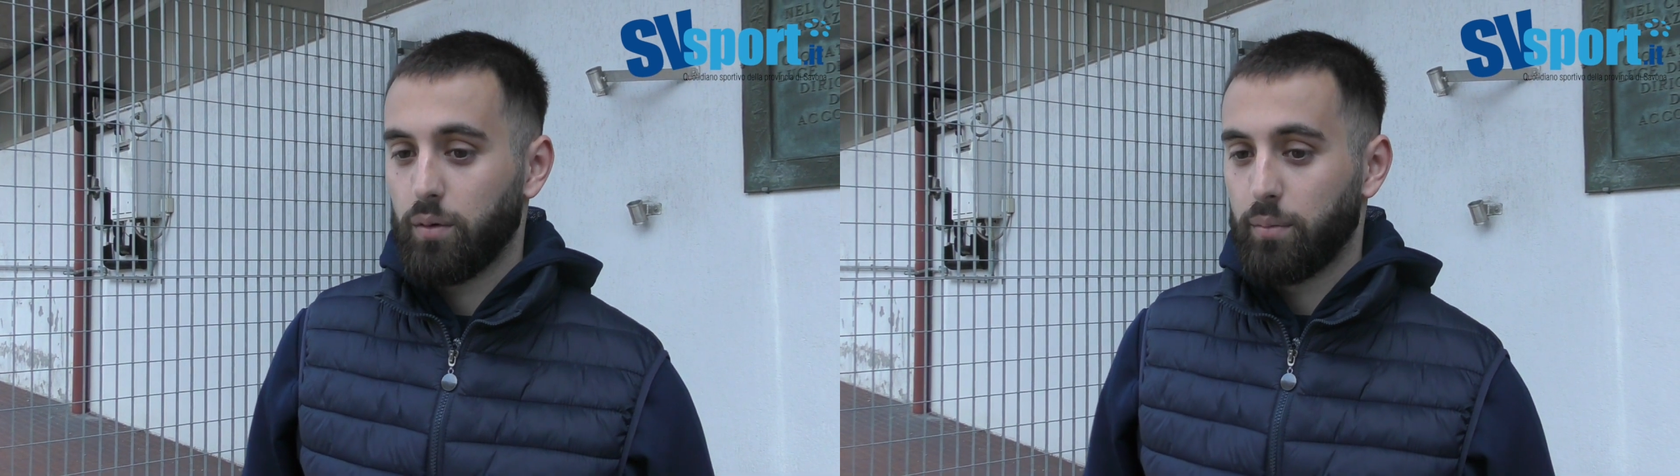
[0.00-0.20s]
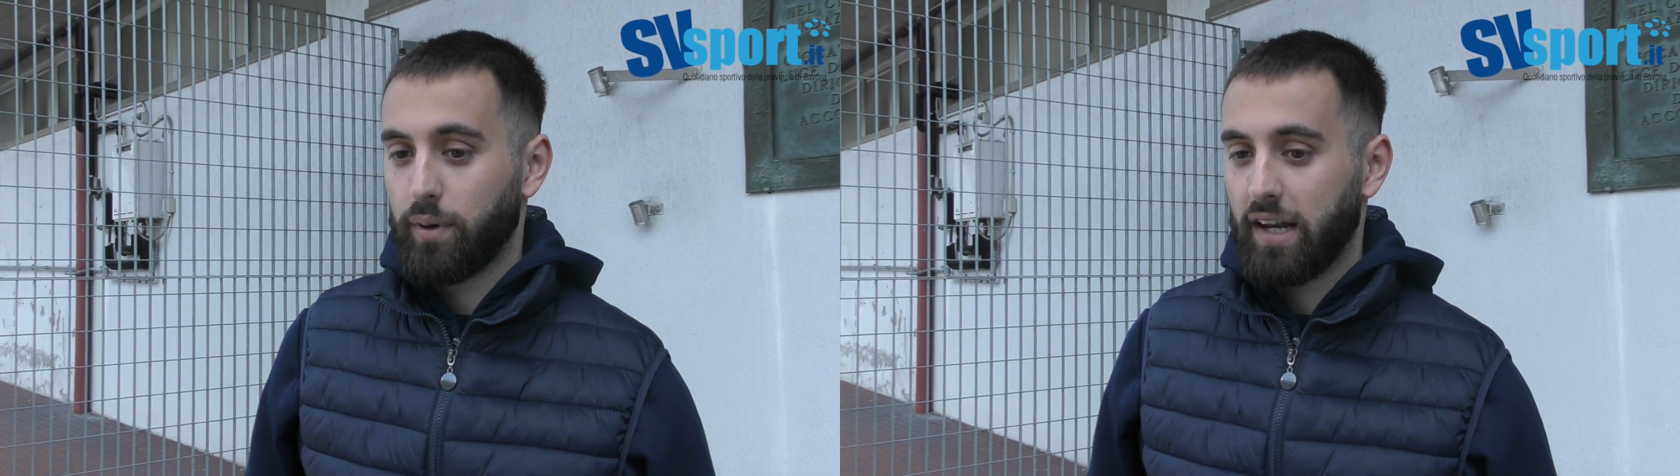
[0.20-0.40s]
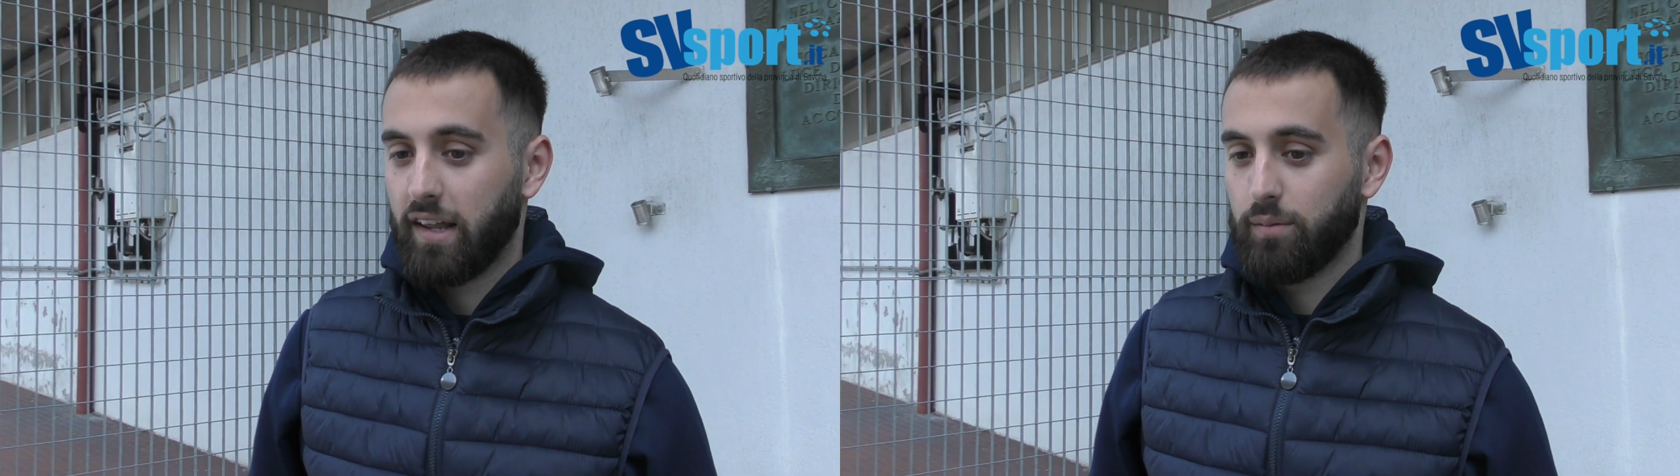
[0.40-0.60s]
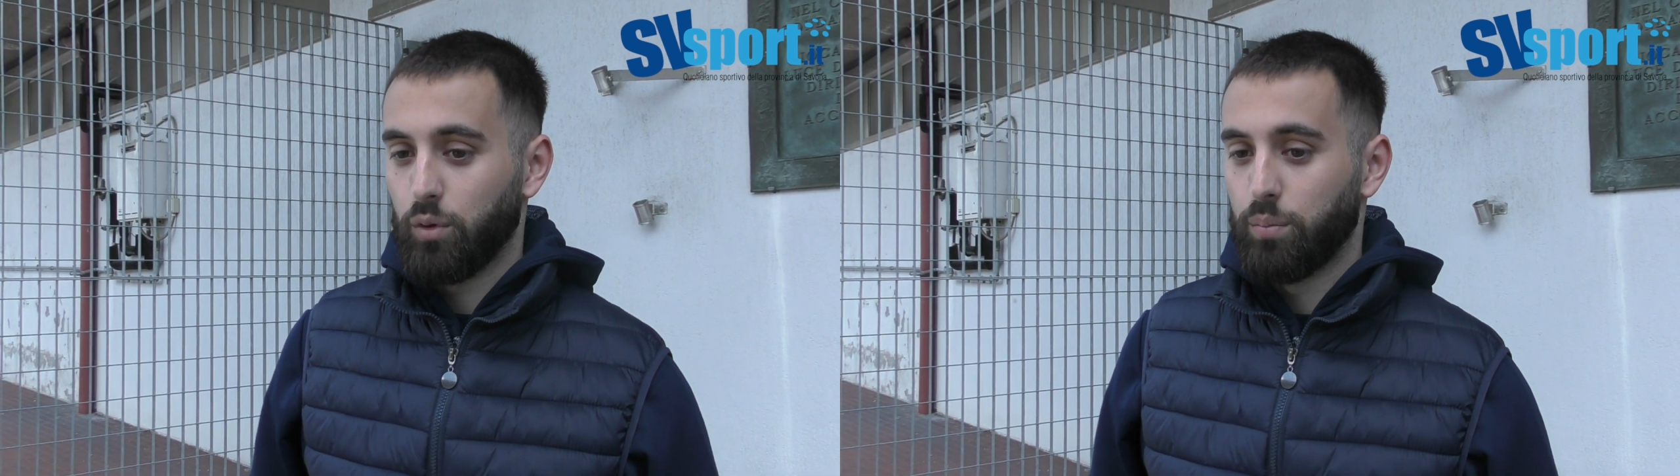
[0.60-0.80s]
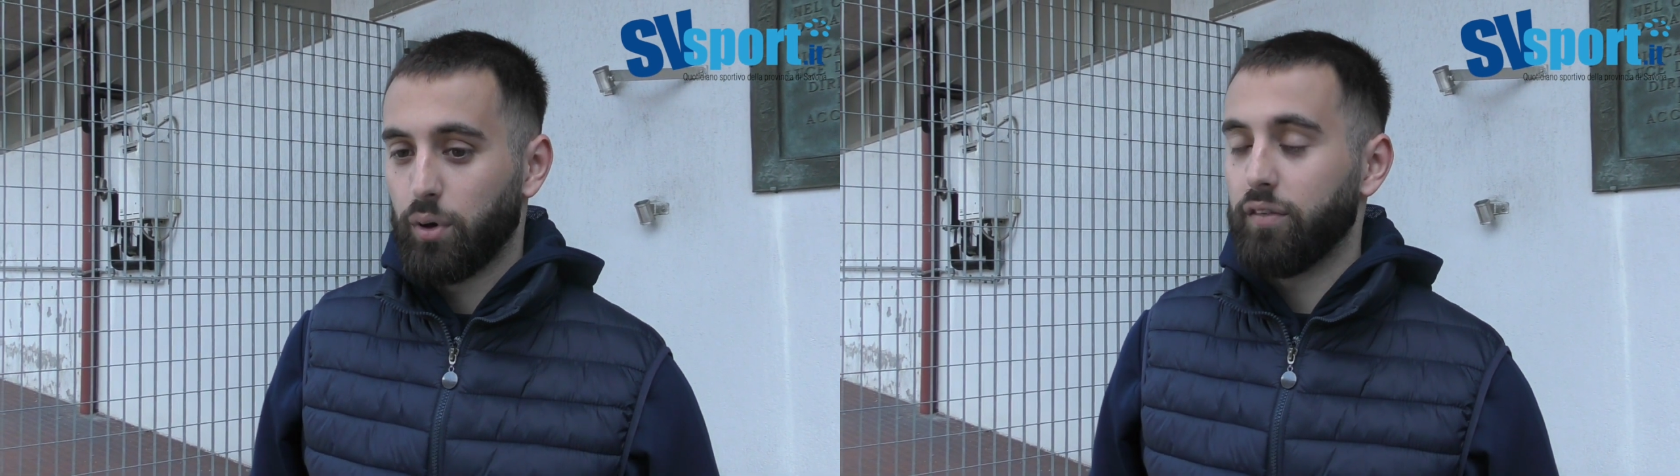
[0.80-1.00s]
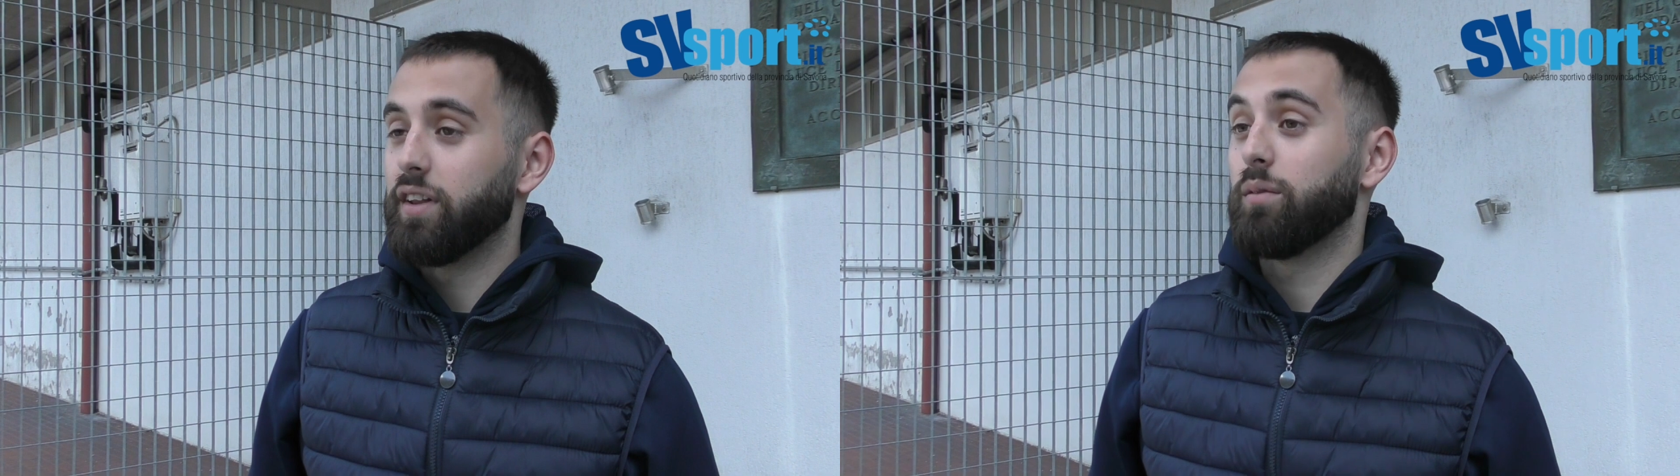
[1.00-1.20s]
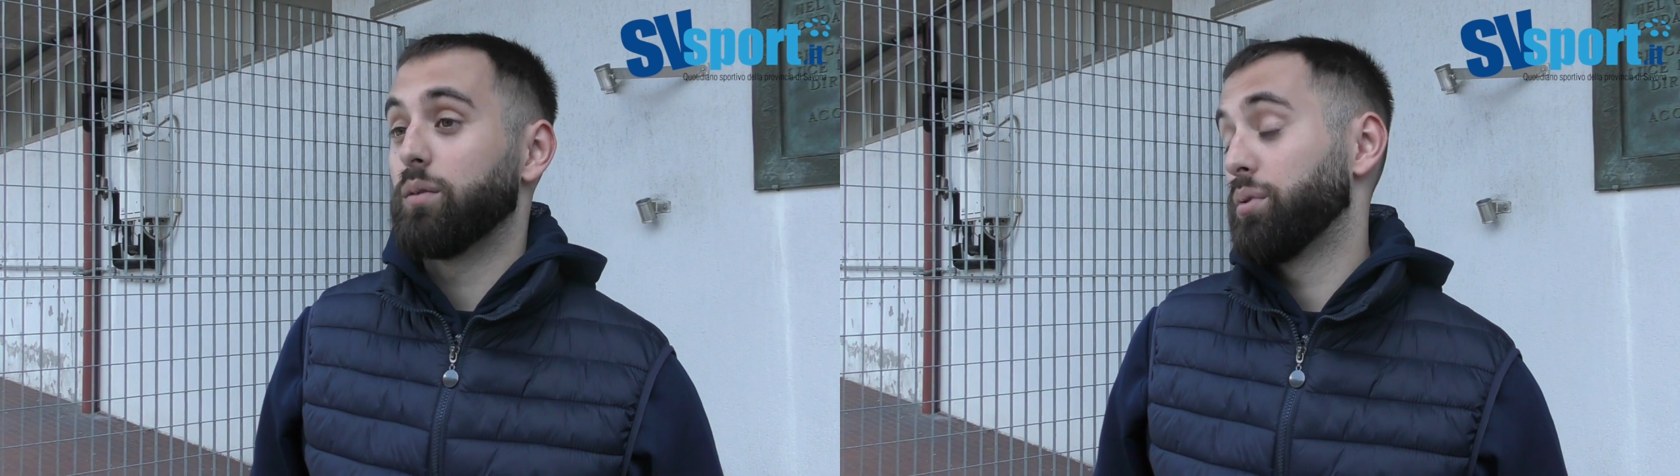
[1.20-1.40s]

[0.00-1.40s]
parleremo un po' e vedremo un